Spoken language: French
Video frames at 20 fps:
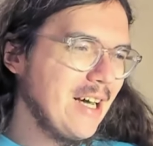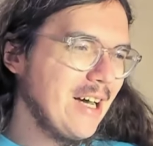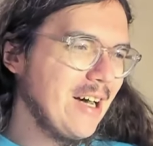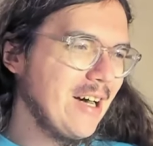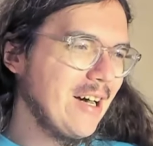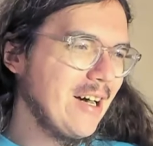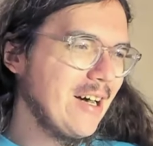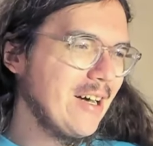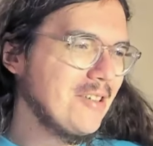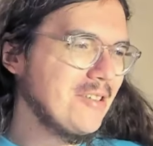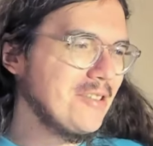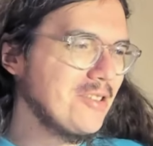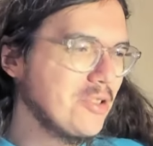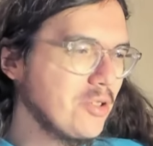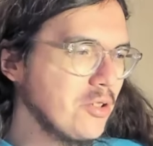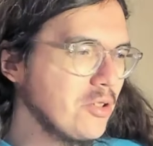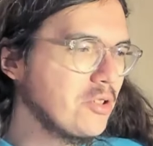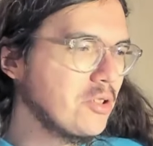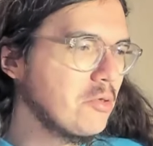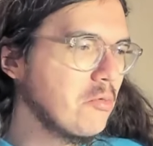Euh,
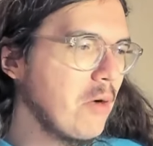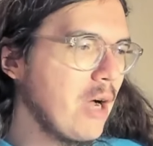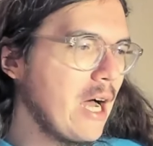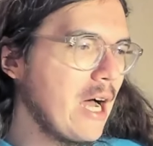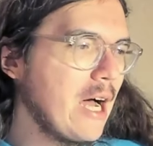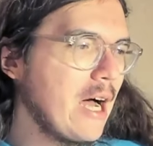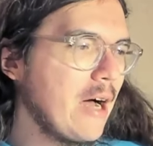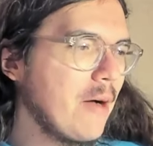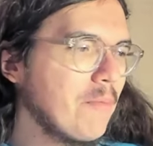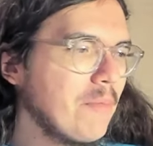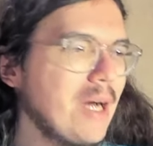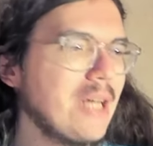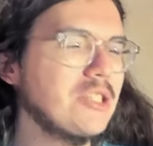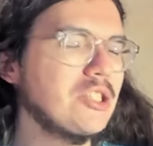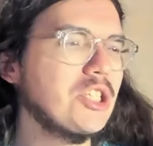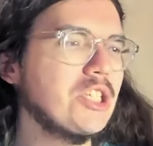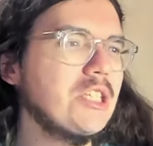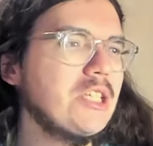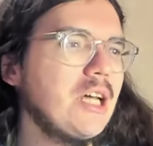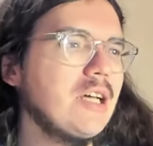ce soir,
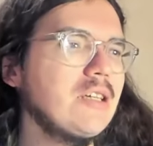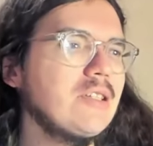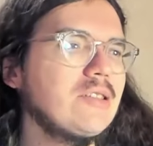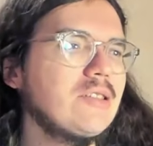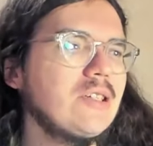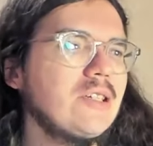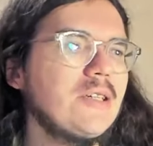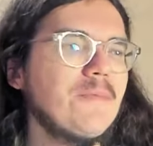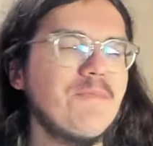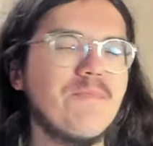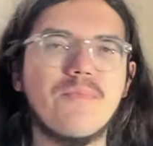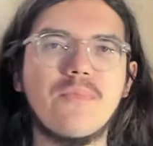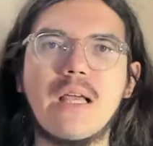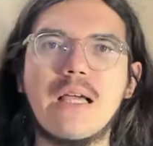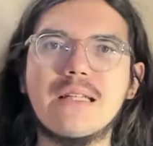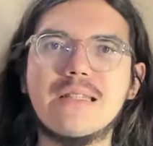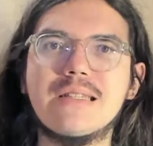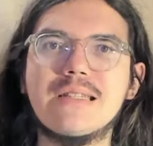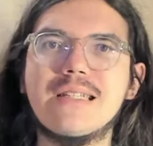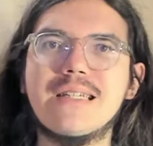match qui a été
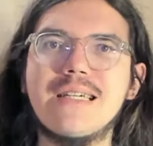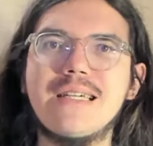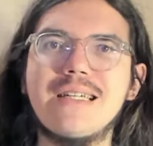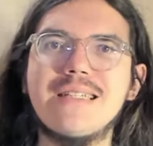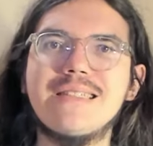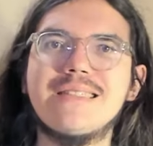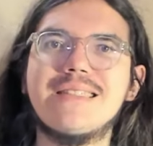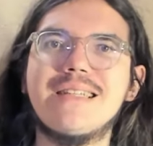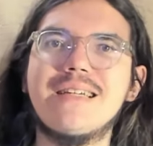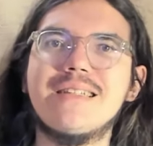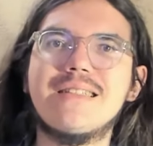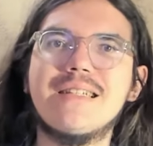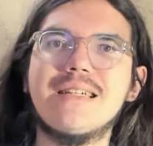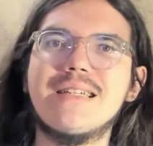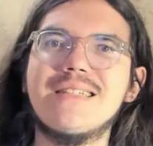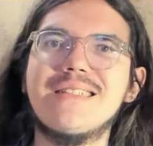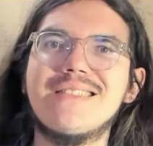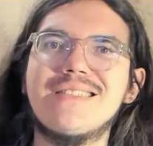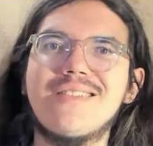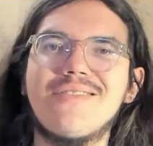très
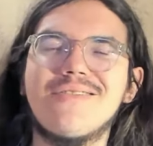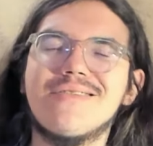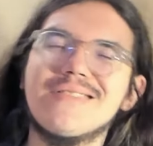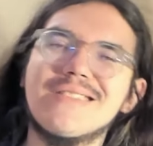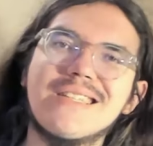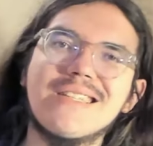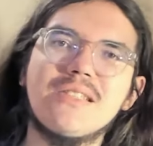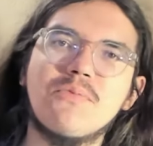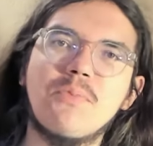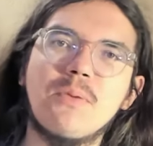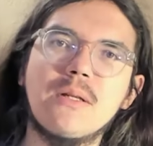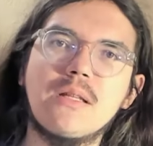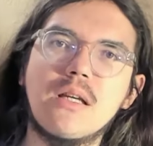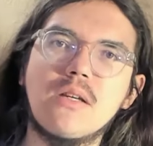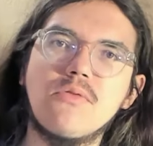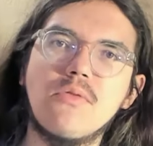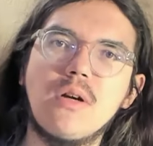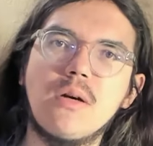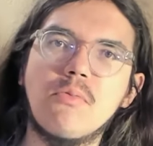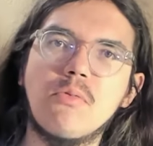intéressant, très
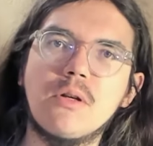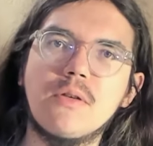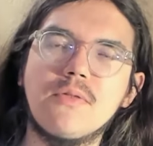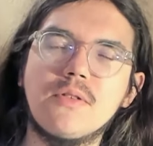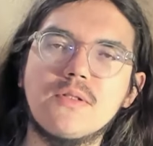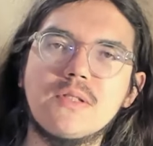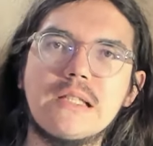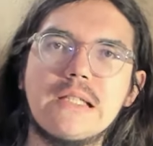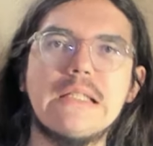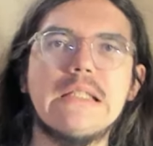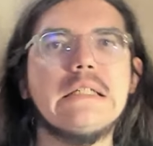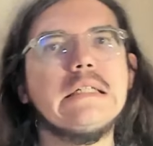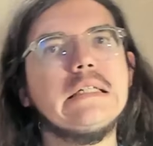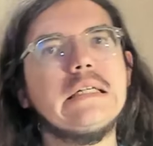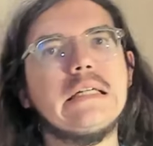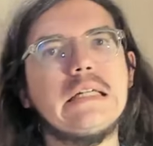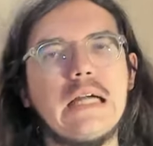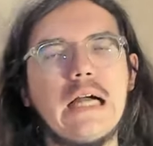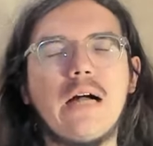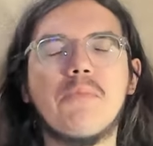spectaculaire pour les Français,
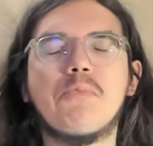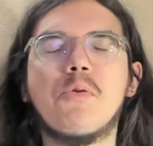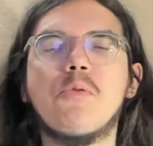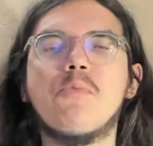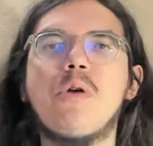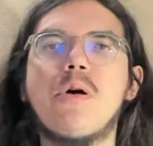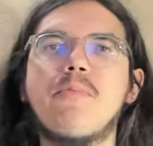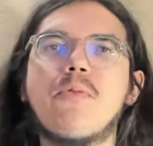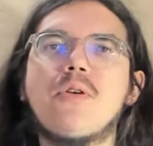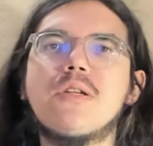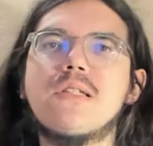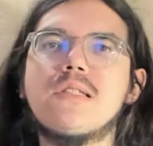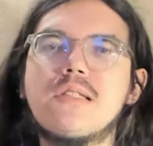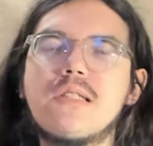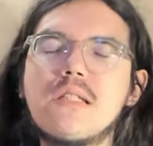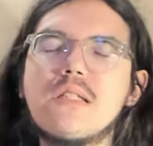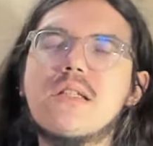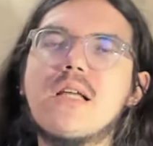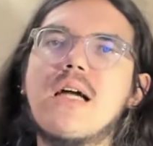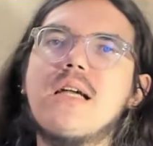un peu moins pour
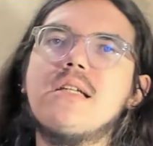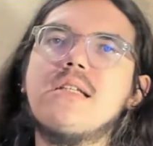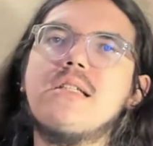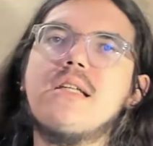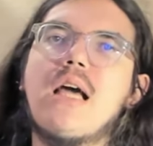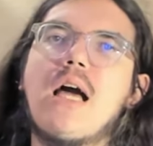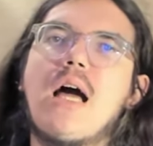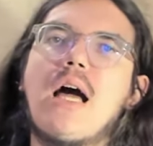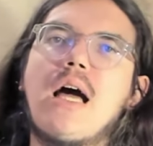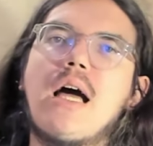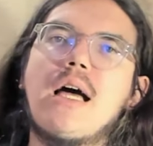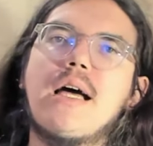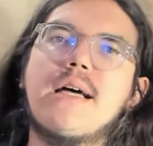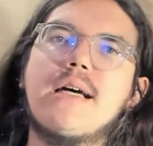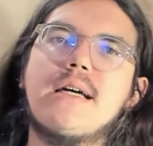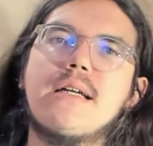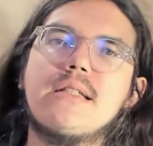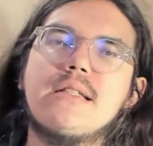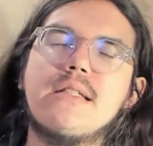les Italiens.